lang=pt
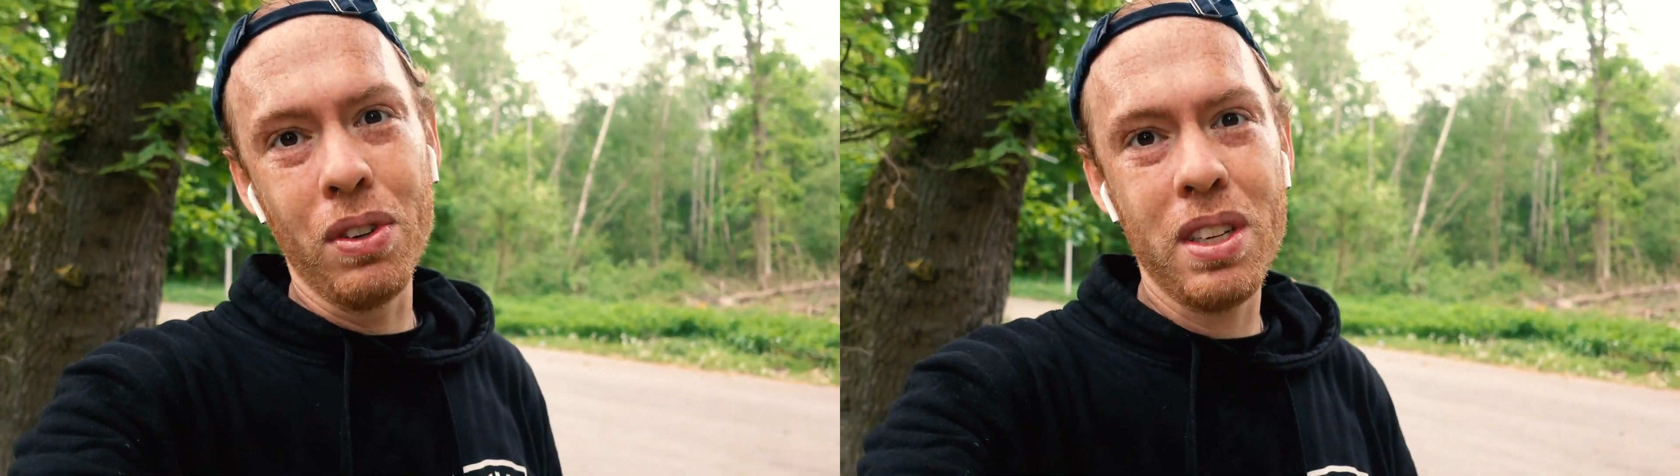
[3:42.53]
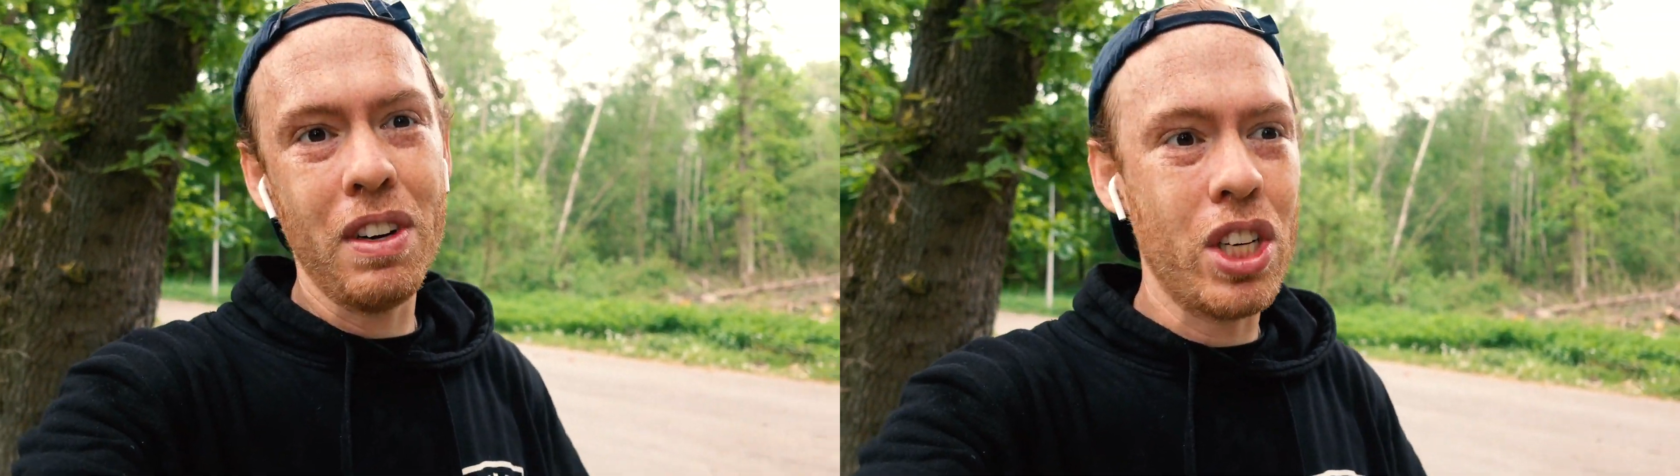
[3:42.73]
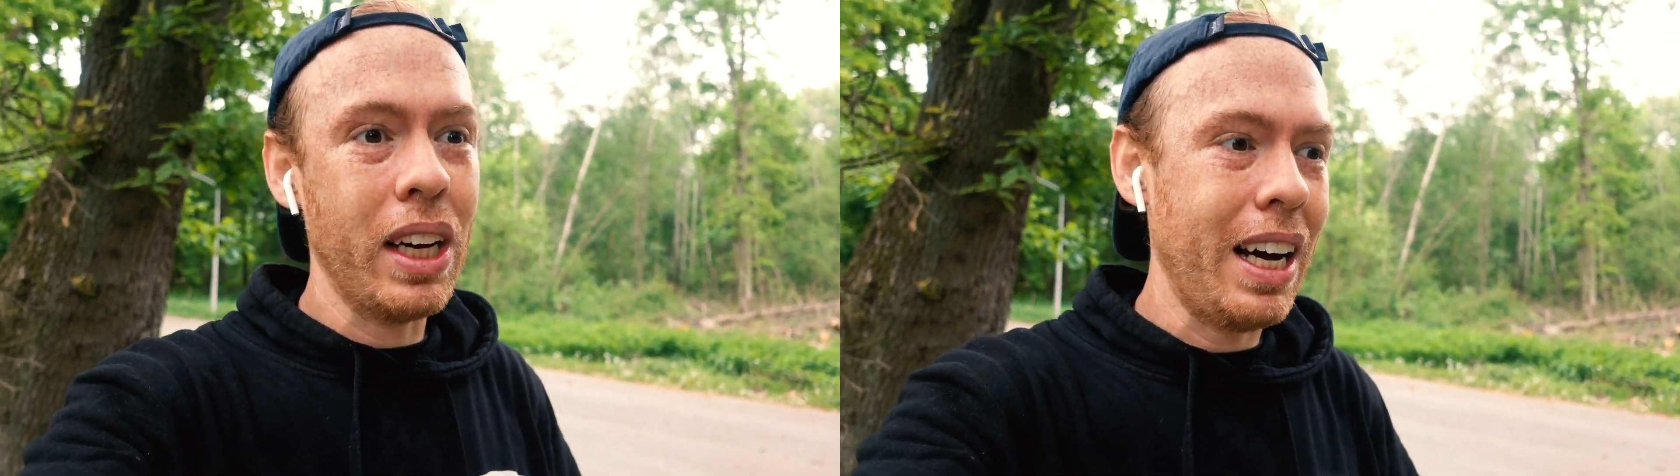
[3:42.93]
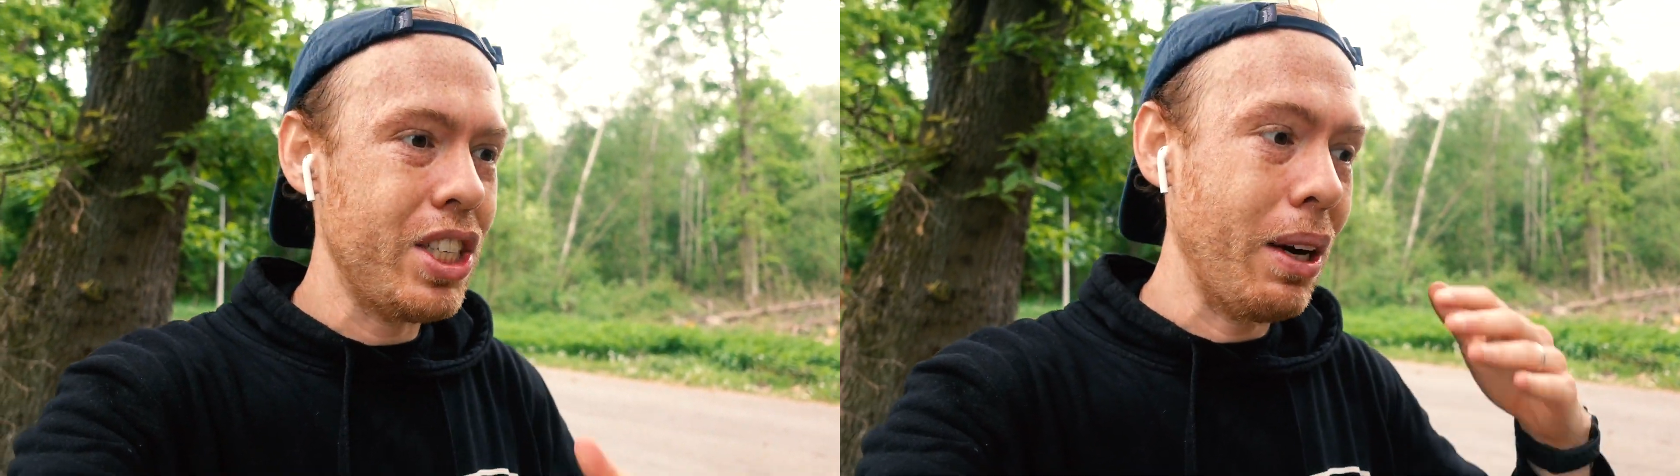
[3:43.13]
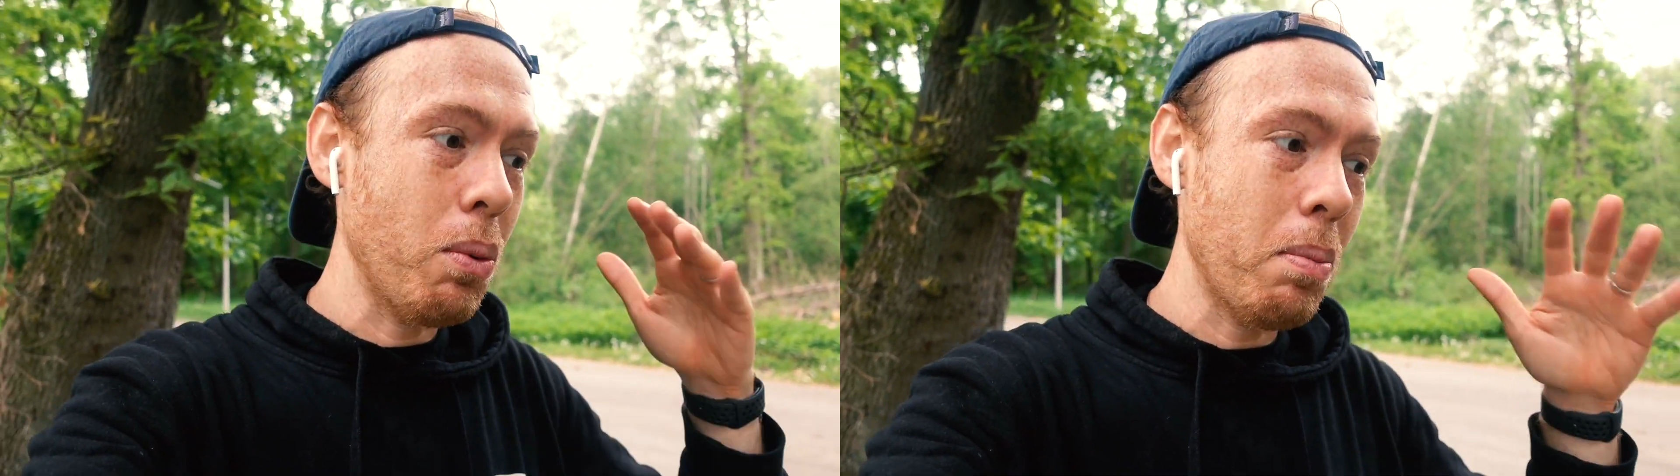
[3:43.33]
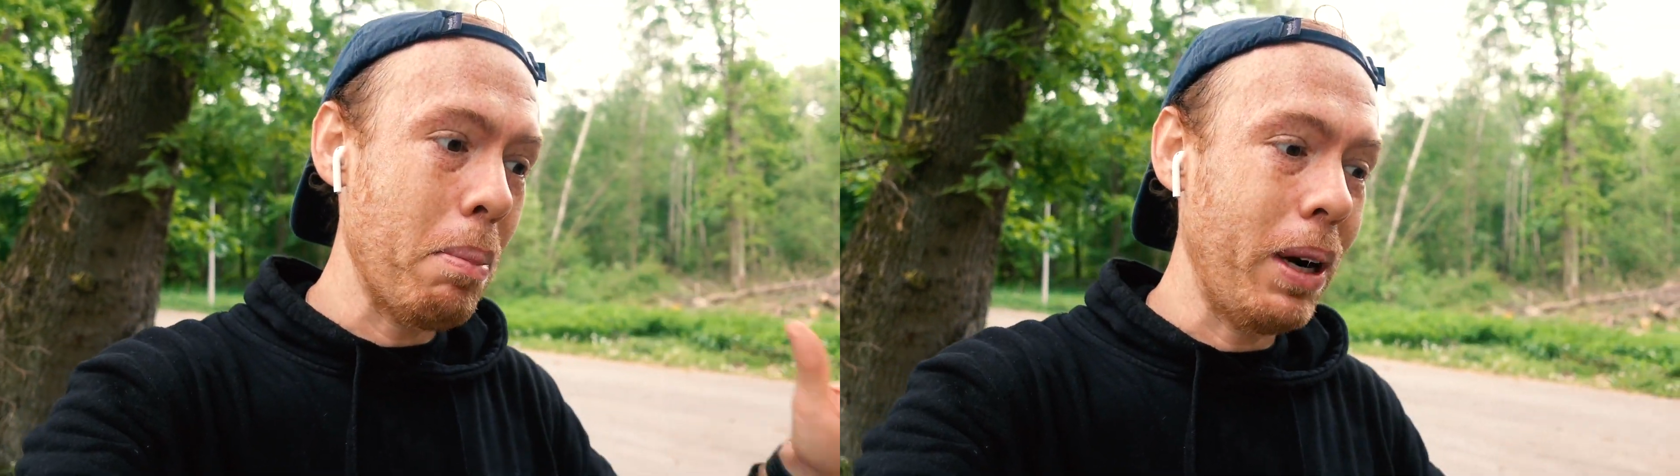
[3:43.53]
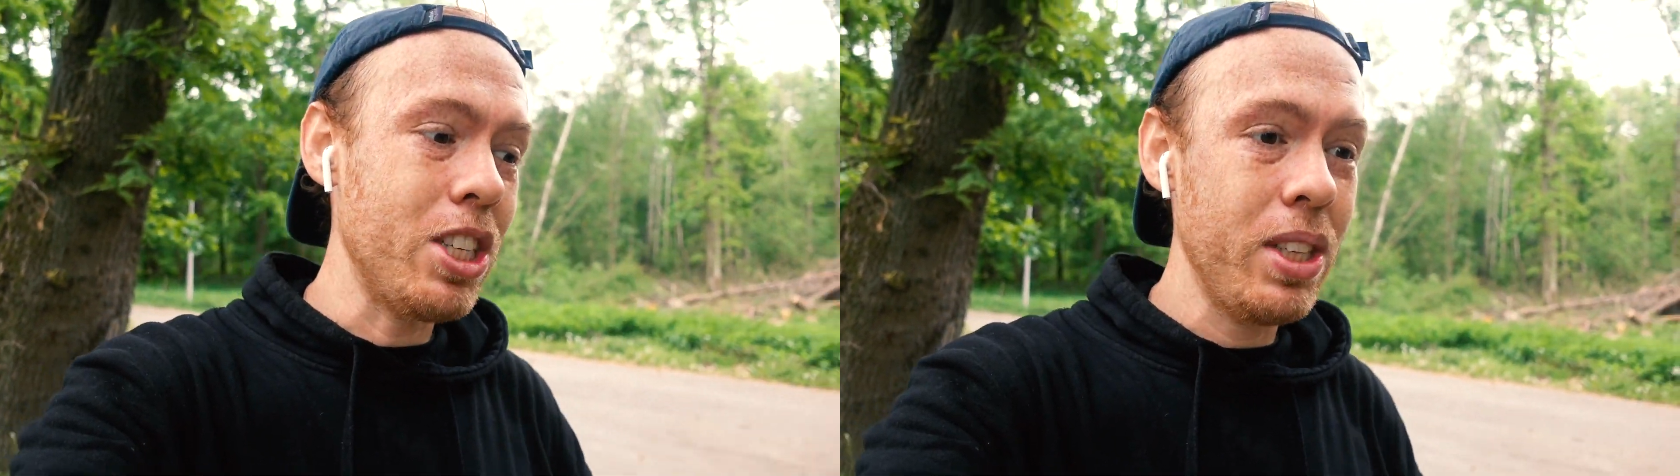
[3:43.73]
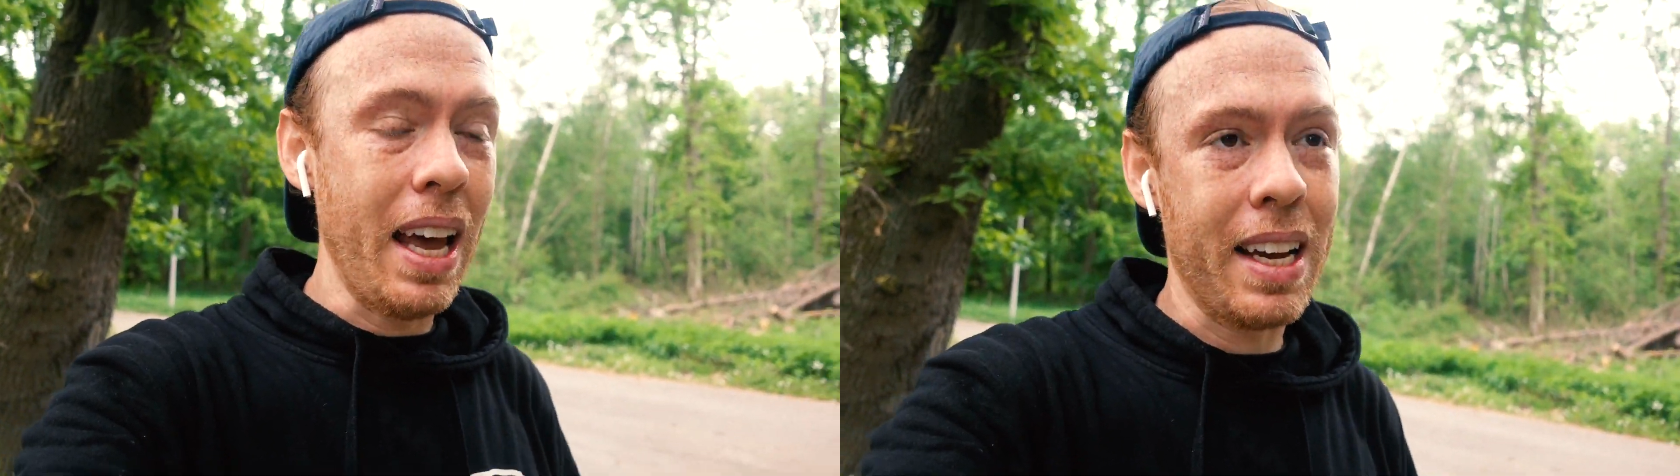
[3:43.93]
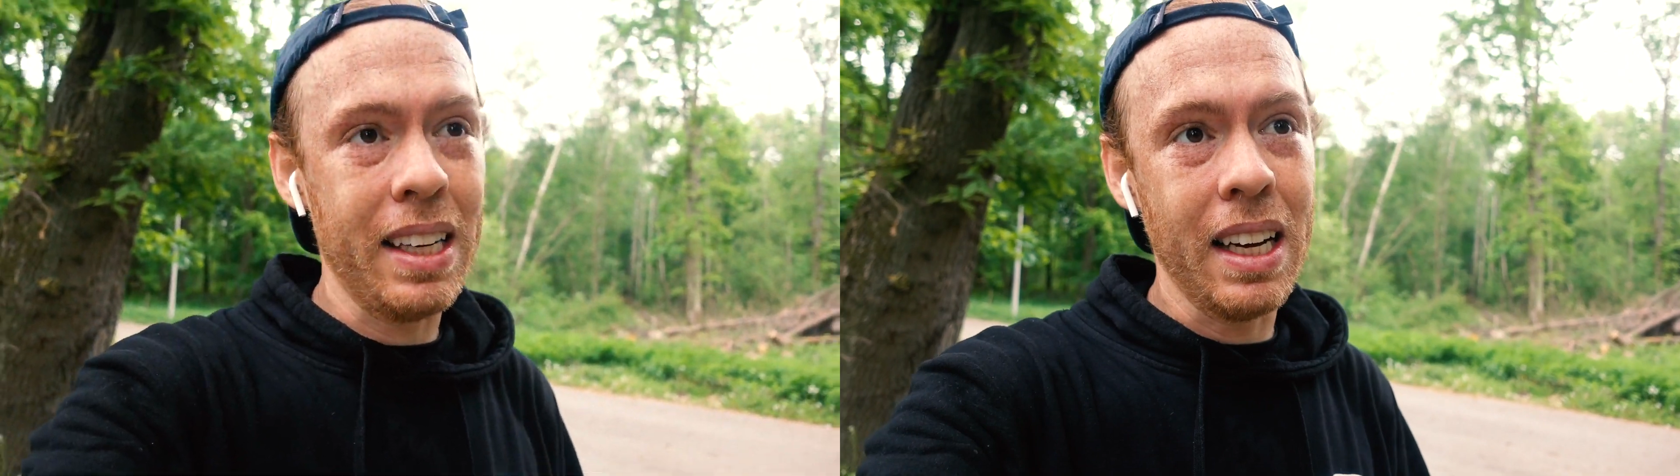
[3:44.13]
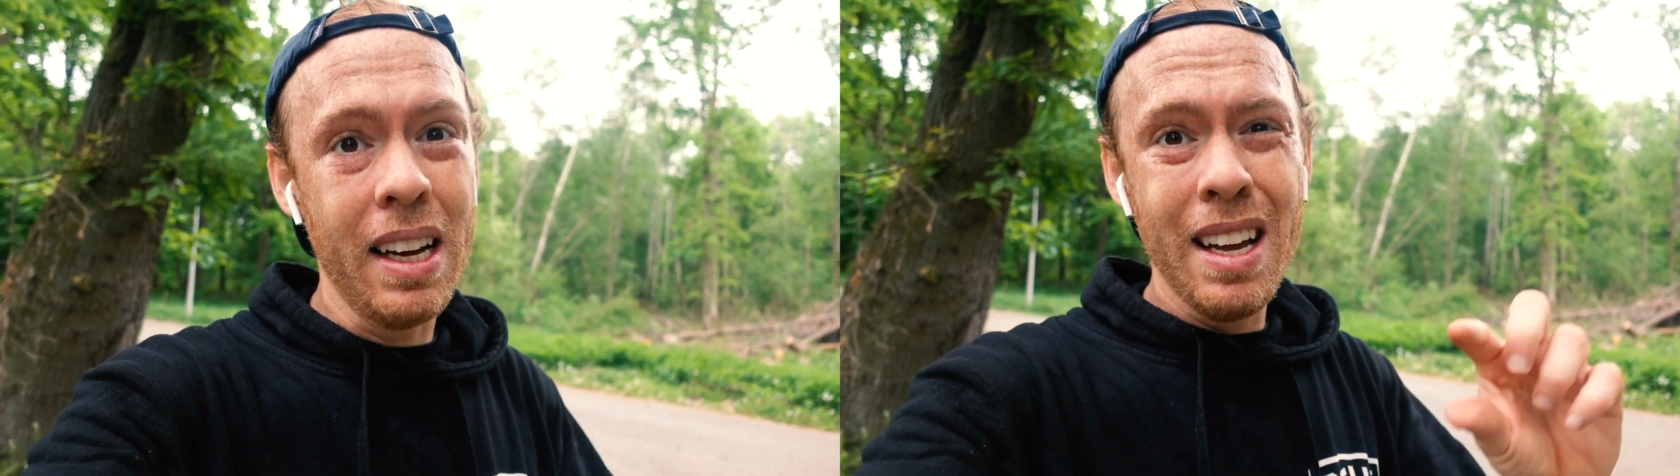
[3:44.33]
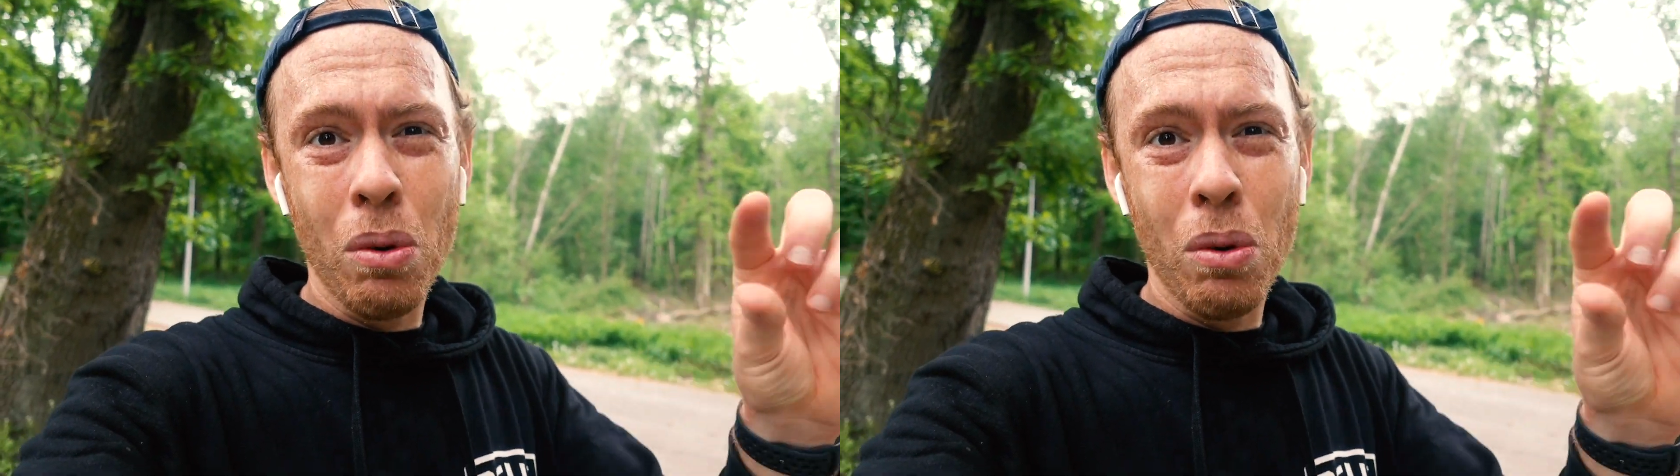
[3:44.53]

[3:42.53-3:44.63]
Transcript: você vai chegar já com uma parte técnica,